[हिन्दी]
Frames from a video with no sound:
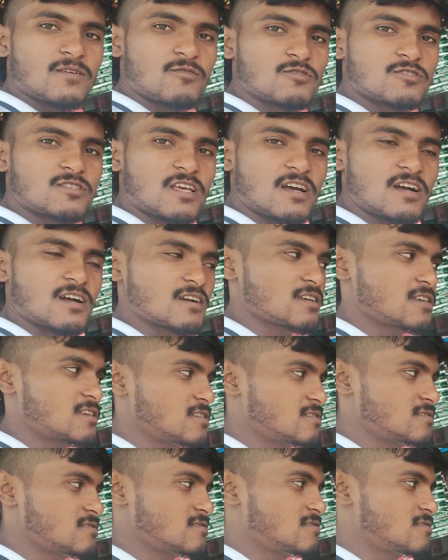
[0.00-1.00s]
गुस्सा आ गई
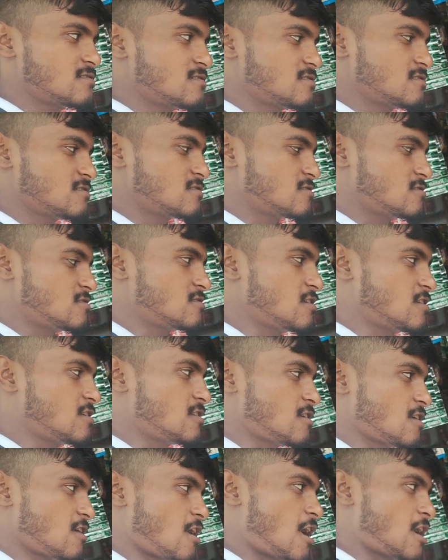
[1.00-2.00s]
नहीं
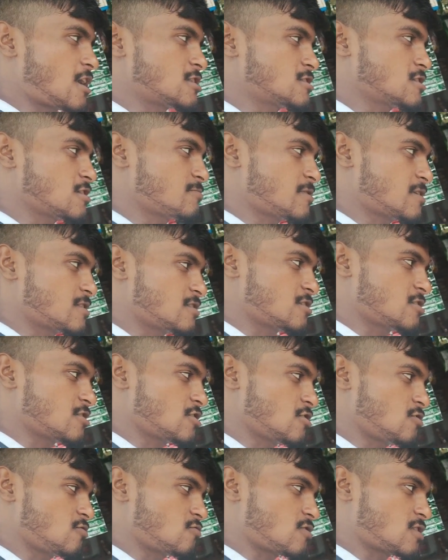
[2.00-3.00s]
नहीं आज के बाद नहीं
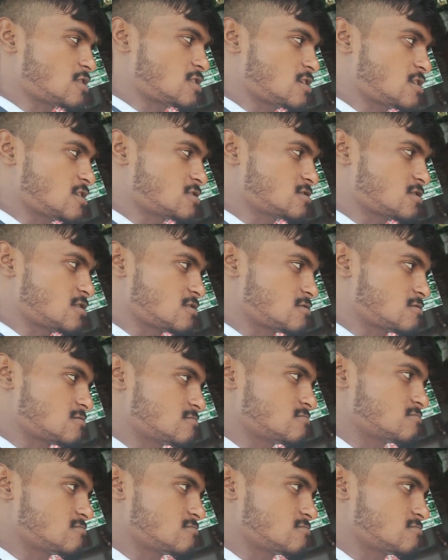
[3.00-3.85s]
खेलूँगा तेरे भाई